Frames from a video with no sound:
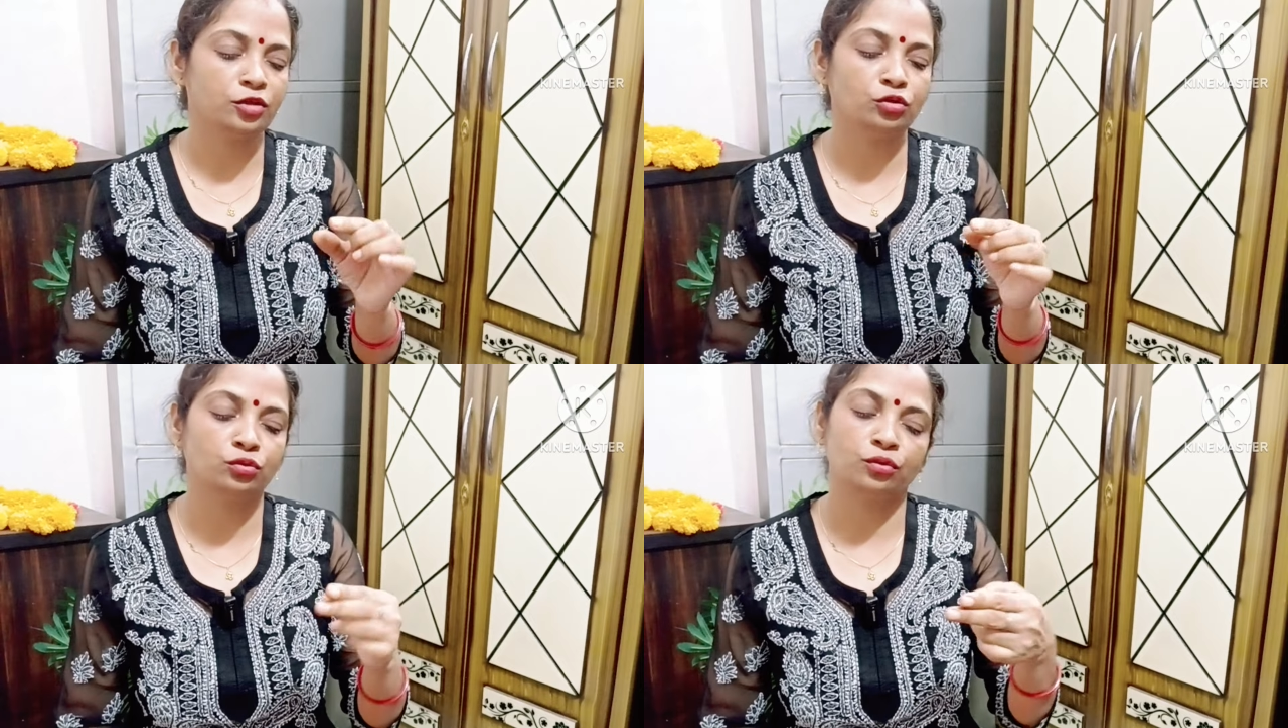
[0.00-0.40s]
है
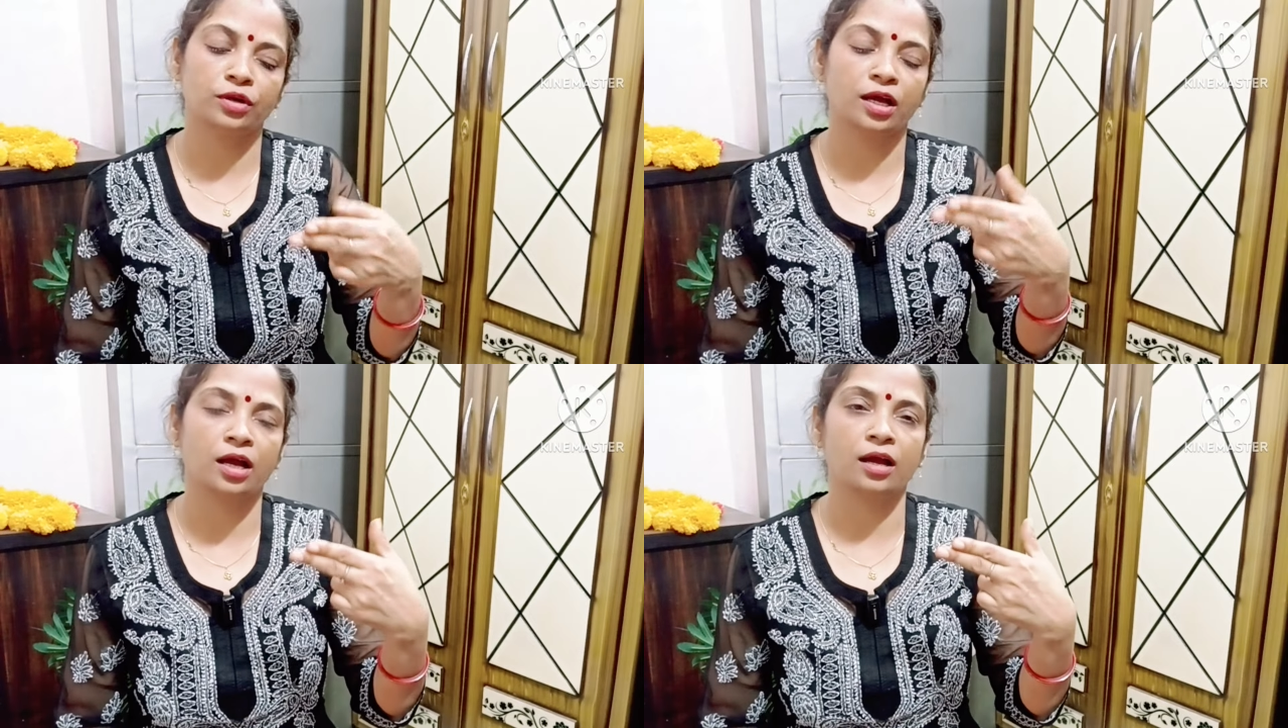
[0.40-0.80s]
तो
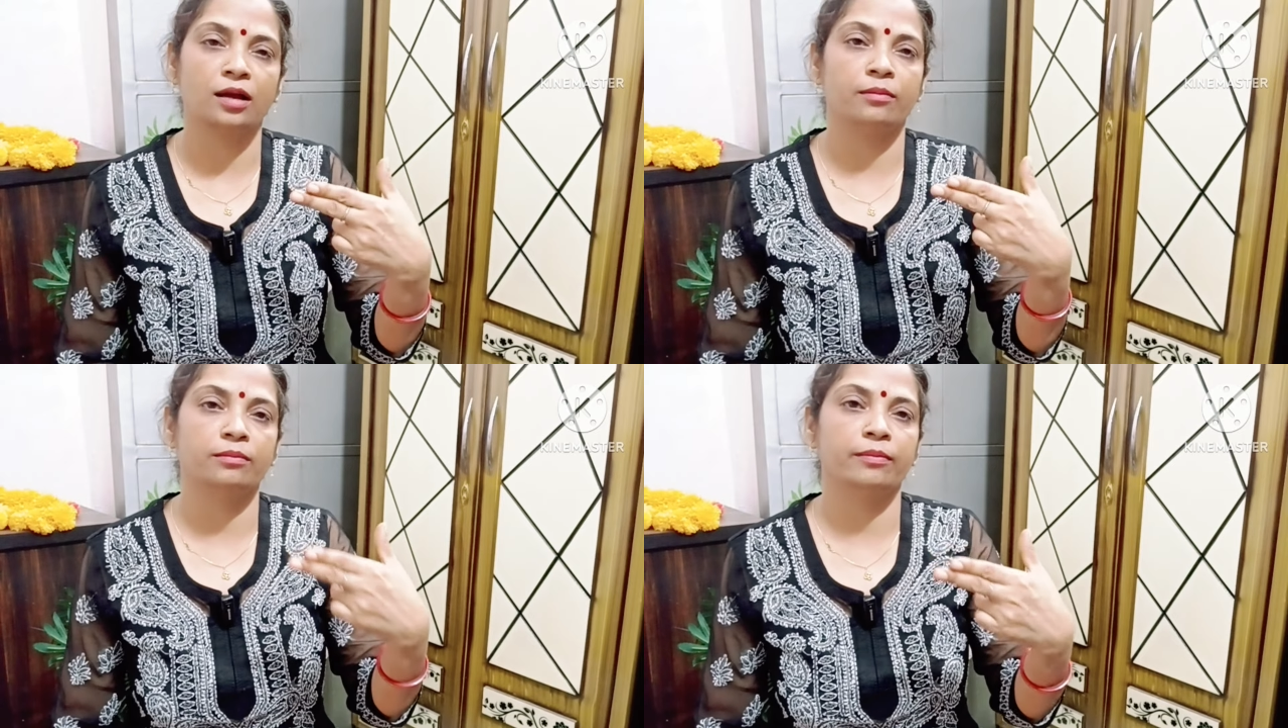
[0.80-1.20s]
थोड़ा
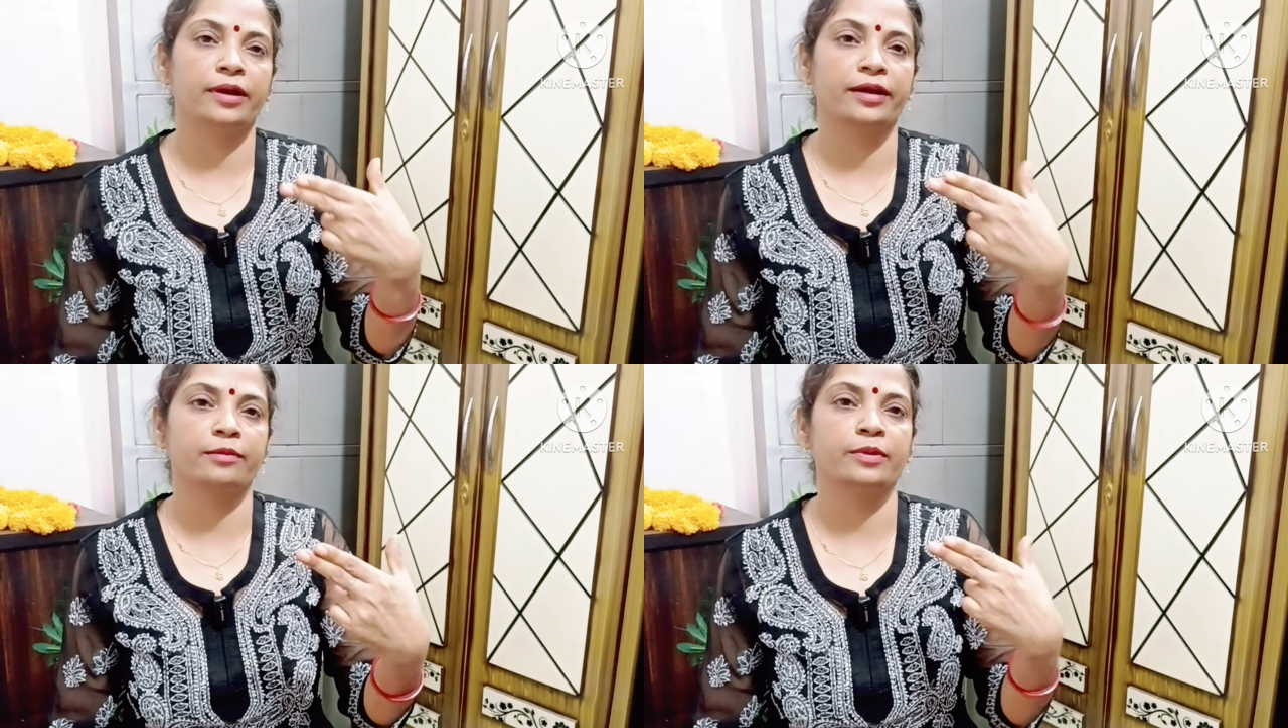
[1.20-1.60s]
कम
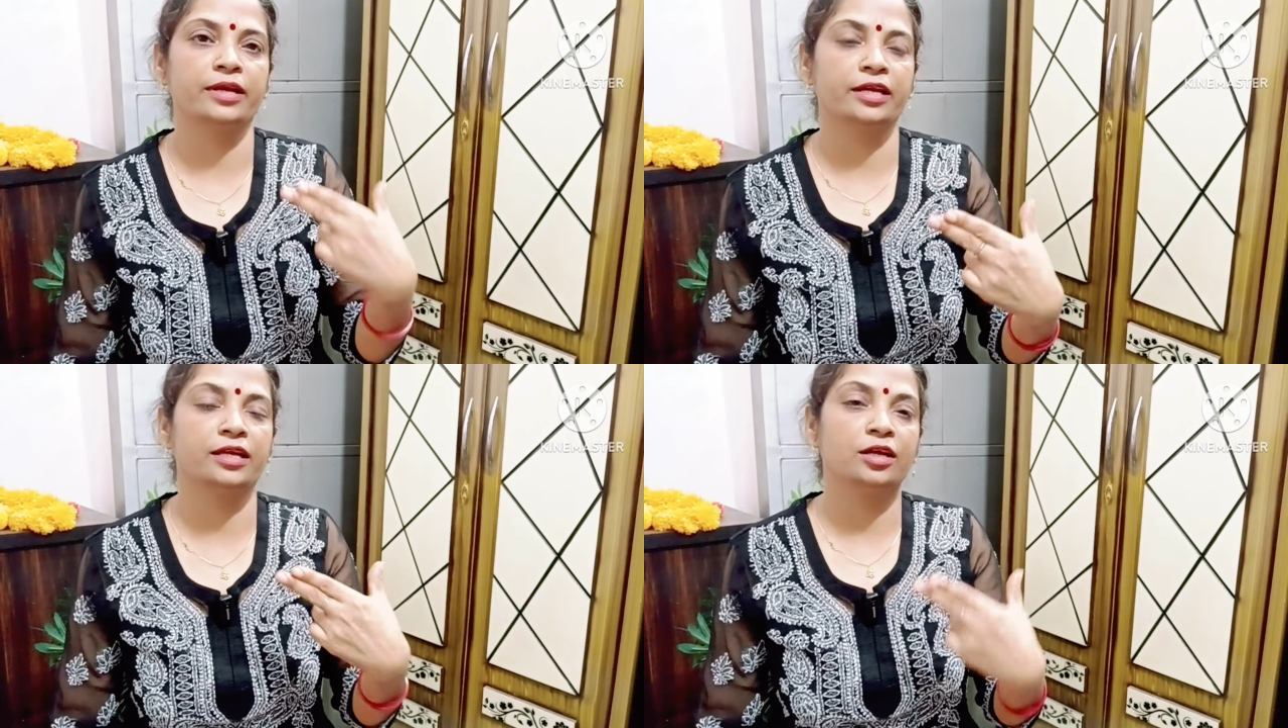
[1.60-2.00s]
बॉर्डर में
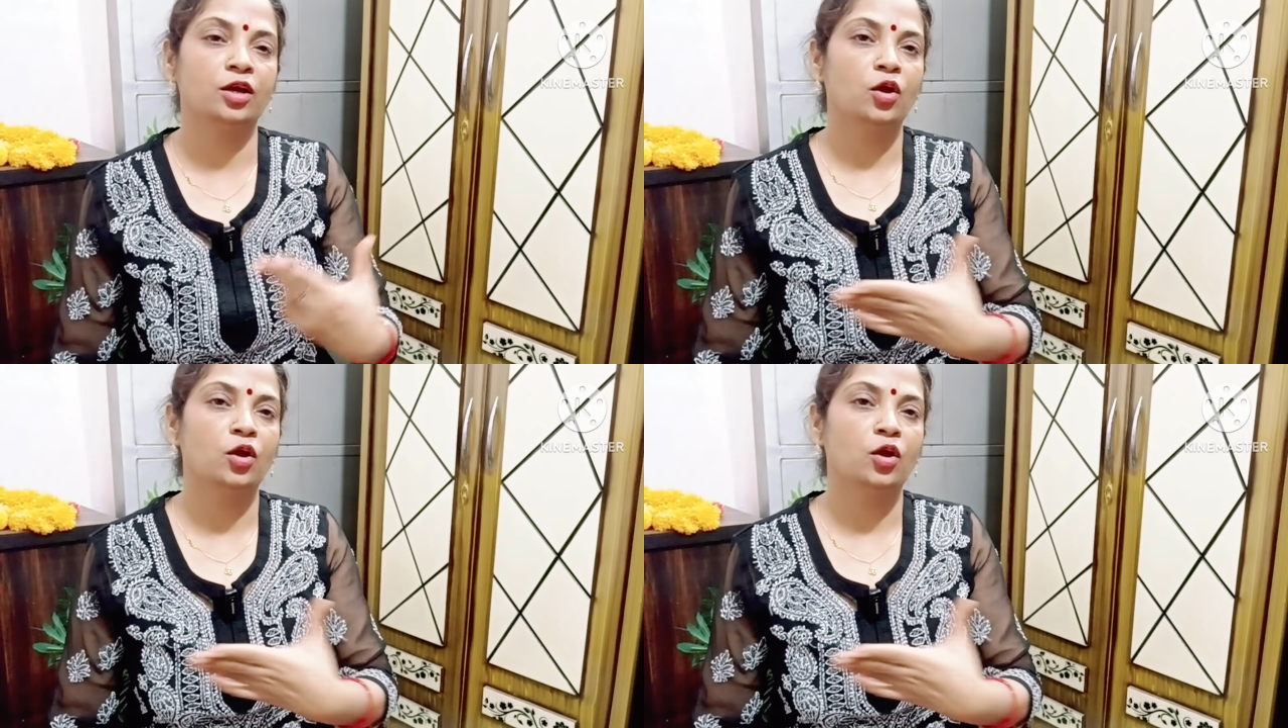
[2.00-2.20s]
रखिए